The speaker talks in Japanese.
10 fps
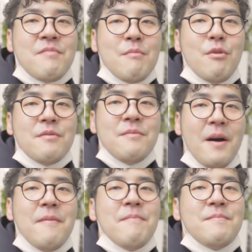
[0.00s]
それから
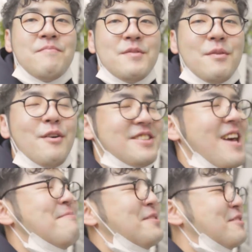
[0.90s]
肉汁です、もう
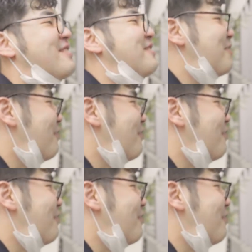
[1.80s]
全部言ってる